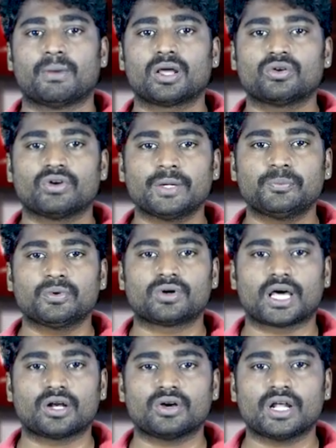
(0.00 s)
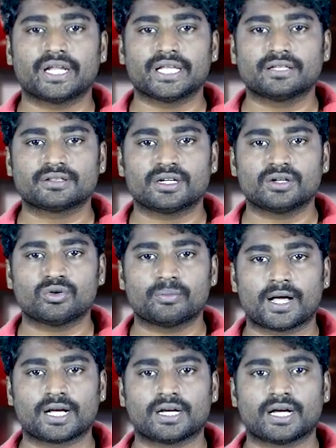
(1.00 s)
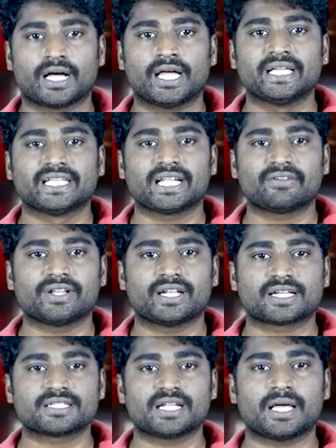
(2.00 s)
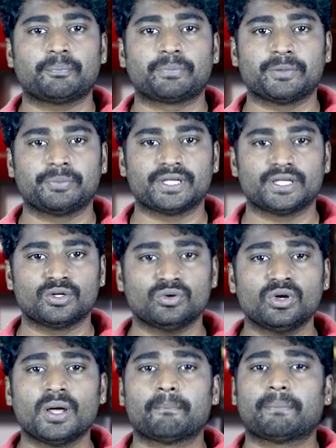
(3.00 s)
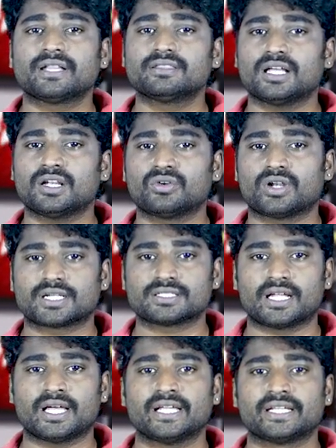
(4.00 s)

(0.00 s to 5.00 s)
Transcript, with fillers: మరోవైపు కరోనా నియంత్రణలో భాగంగా ఇరవై లక్షల పీపీఈలు పద్నాలుగు లక్షల